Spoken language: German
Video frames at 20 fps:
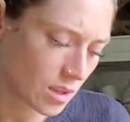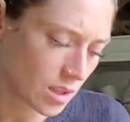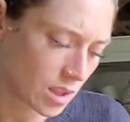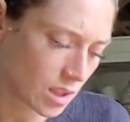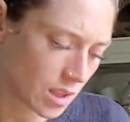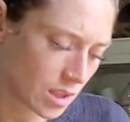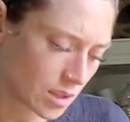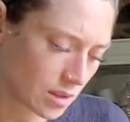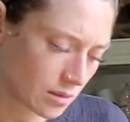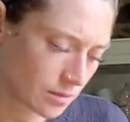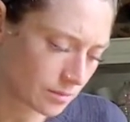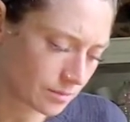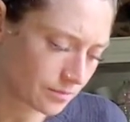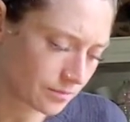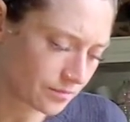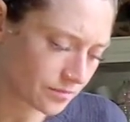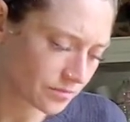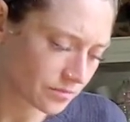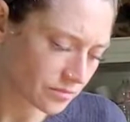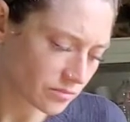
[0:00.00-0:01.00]

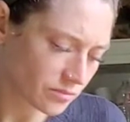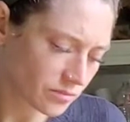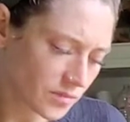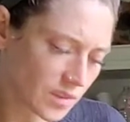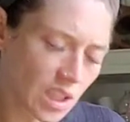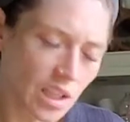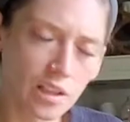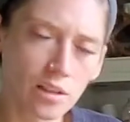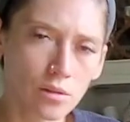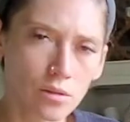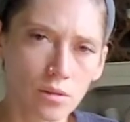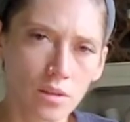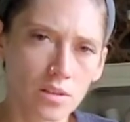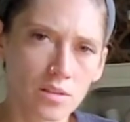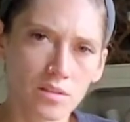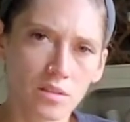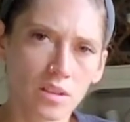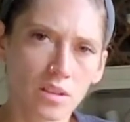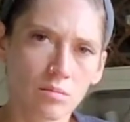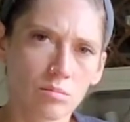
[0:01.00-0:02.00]
Ähm, ich höre
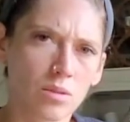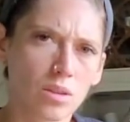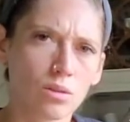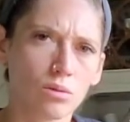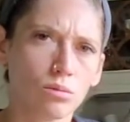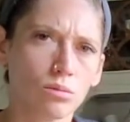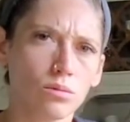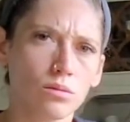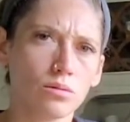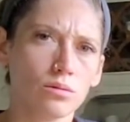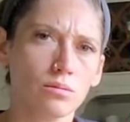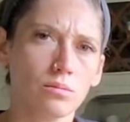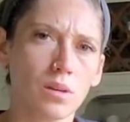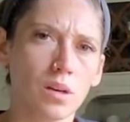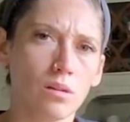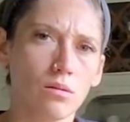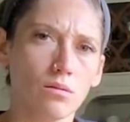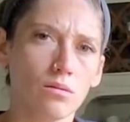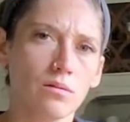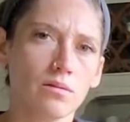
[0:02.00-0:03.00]
jetzt nicht mit YouTube
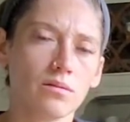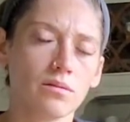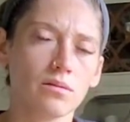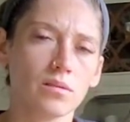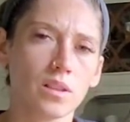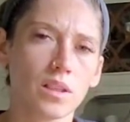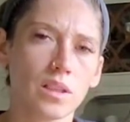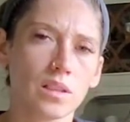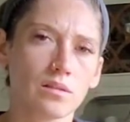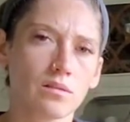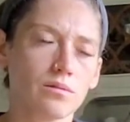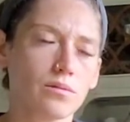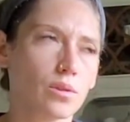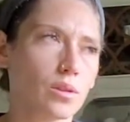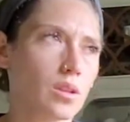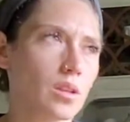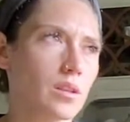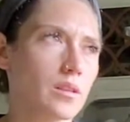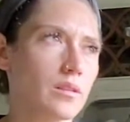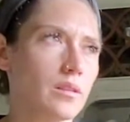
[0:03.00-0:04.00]
auf. Also
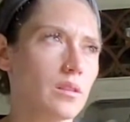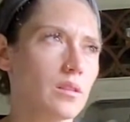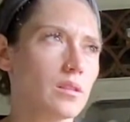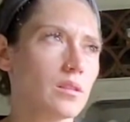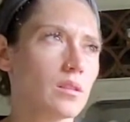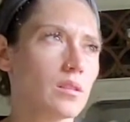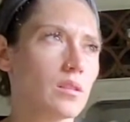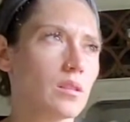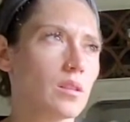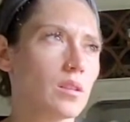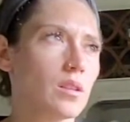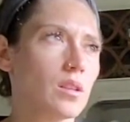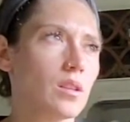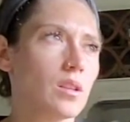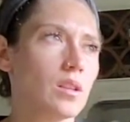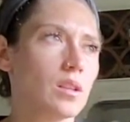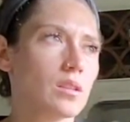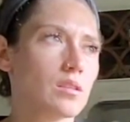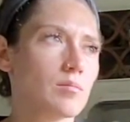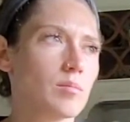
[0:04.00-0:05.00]
wirklich nicht.
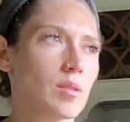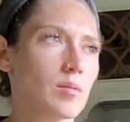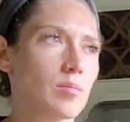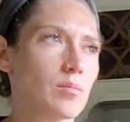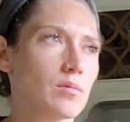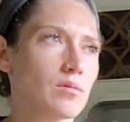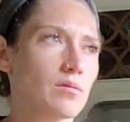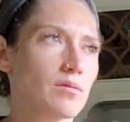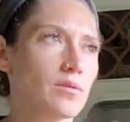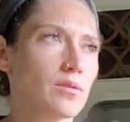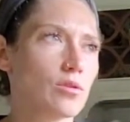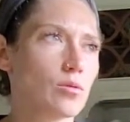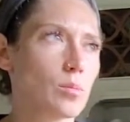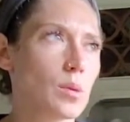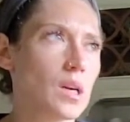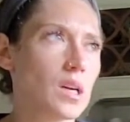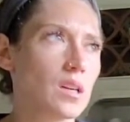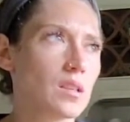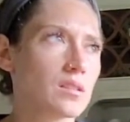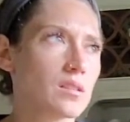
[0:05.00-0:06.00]
Es macht mir so viel
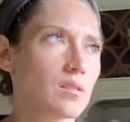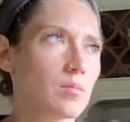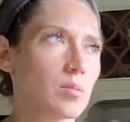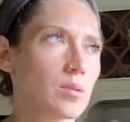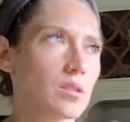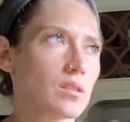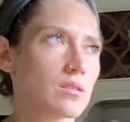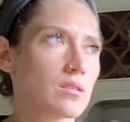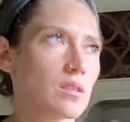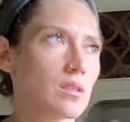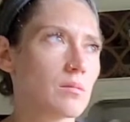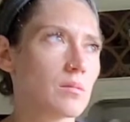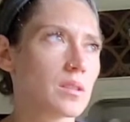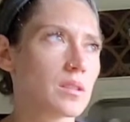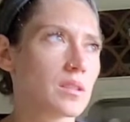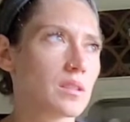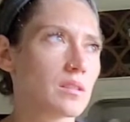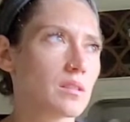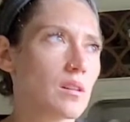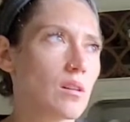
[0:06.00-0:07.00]
Spaß. Ich bin dann selber
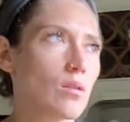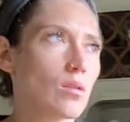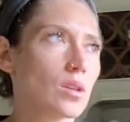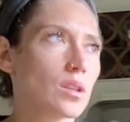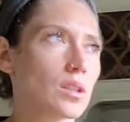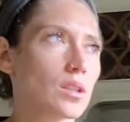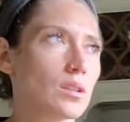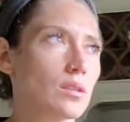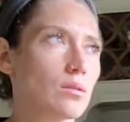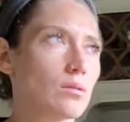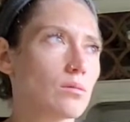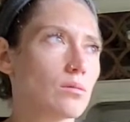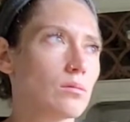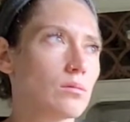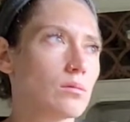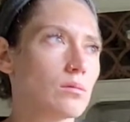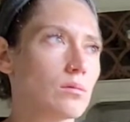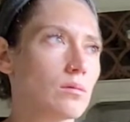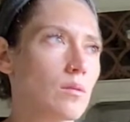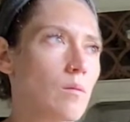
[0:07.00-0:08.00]
sehr traurig
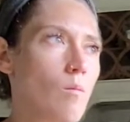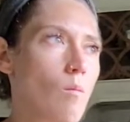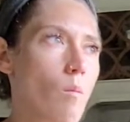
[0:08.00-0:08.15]
und